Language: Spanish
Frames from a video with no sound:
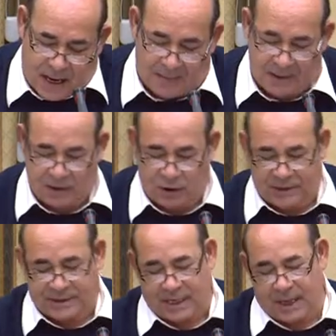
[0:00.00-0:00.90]
abriendo
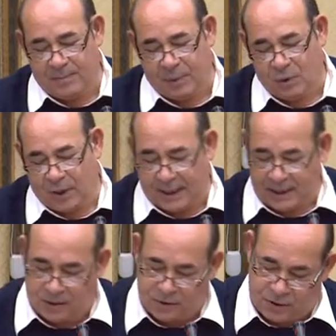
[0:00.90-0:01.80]
en este campo un
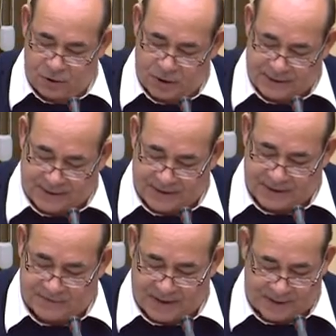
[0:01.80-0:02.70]
gran negocio que
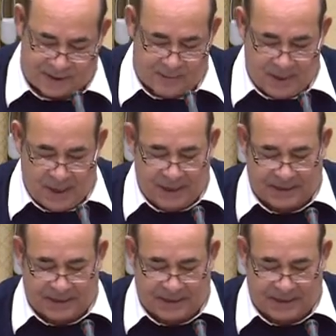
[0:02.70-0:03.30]
satisface